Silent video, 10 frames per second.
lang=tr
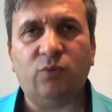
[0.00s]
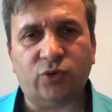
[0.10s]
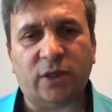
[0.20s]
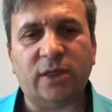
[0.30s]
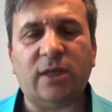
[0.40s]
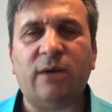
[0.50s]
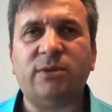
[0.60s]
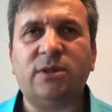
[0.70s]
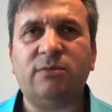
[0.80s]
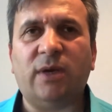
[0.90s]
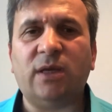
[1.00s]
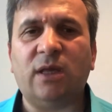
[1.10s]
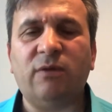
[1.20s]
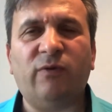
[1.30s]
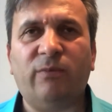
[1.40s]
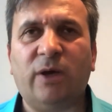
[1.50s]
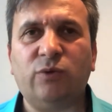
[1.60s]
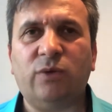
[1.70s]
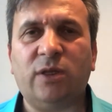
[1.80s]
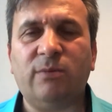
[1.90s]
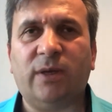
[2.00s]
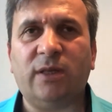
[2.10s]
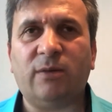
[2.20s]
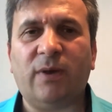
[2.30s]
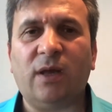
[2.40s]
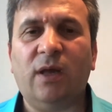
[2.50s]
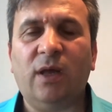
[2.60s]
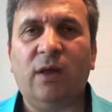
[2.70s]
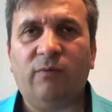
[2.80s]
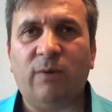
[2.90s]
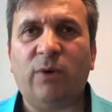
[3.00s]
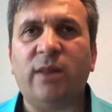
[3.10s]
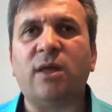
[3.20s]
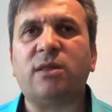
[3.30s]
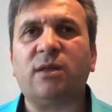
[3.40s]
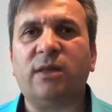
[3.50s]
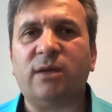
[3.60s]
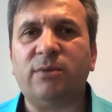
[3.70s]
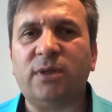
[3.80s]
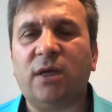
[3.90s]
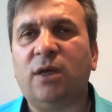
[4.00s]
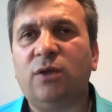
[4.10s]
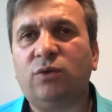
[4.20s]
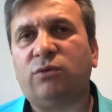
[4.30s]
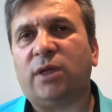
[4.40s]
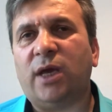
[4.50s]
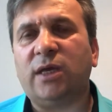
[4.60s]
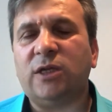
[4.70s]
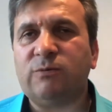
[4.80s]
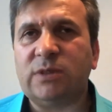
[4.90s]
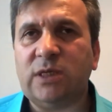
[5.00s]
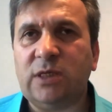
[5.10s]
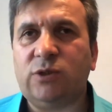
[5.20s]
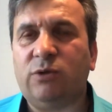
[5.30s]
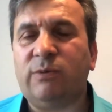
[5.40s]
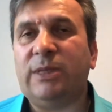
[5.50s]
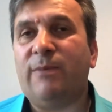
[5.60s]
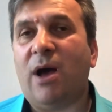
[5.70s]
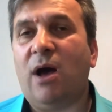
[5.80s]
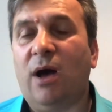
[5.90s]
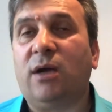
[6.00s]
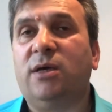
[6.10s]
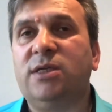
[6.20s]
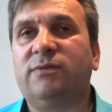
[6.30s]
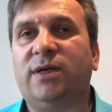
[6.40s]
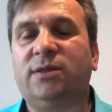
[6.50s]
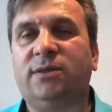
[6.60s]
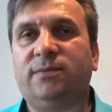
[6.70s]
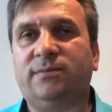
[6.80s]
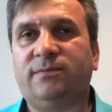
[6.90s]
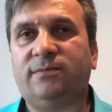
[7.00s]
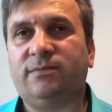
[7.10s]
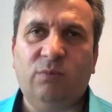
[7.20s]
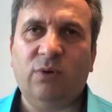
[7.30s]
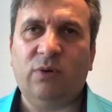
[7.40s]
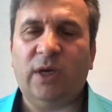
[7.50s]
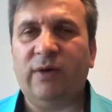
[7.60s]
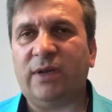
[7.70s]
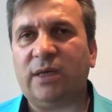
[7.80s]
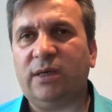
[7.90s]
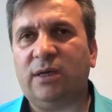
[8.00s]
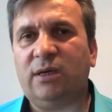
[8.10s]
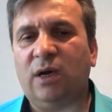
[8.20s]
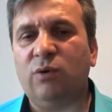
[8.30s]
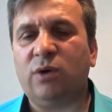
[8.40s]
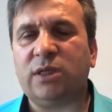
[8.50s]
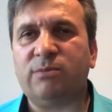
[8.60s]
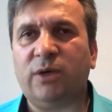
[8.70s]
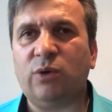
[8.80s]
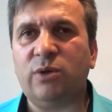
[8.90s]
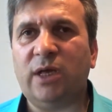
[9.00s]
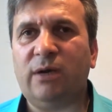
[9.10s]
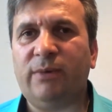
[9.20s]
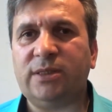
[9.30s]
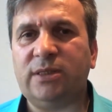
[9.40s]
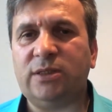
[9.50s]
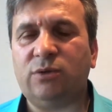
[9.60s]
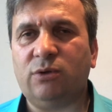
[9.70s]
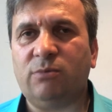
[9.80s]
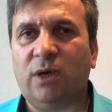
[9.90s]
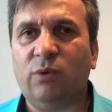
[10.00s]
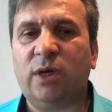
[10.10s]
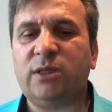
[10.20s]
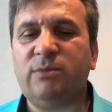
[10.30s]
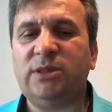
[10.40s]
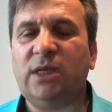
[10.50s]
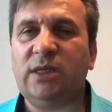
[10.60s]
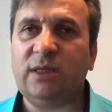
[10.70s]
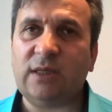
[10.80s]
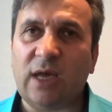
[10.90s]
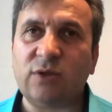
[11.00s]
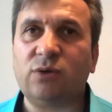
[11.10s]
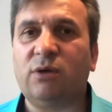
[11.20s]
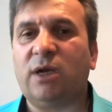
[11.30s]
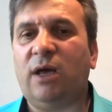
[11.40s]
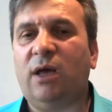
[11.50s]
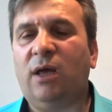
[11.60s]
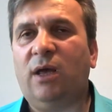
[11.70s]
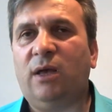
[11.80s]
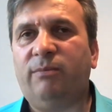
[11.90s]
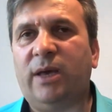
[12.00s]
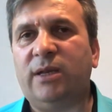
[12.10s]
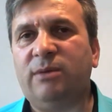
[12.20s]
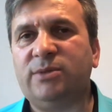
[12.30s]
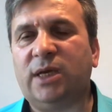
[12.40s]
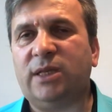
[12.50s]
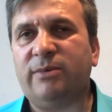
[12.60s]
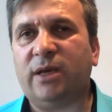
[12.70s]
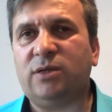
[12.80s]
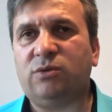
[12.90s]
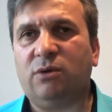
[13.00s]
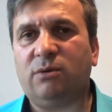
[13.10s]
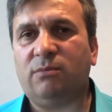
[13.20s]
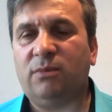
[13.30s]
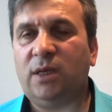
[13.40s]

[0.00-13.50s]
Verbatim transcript: Müsaade eder misiniz? Ben kendimi ve mağduriyetimi anlatmak ve bu anlattıklarımın da tutanağa geçmesini istiyorum deme hakkınız var. Bu evrakların avukatıma gönderilmesini istiyorum. Avukatım inceledikten sonra ben imzalamak istiyorum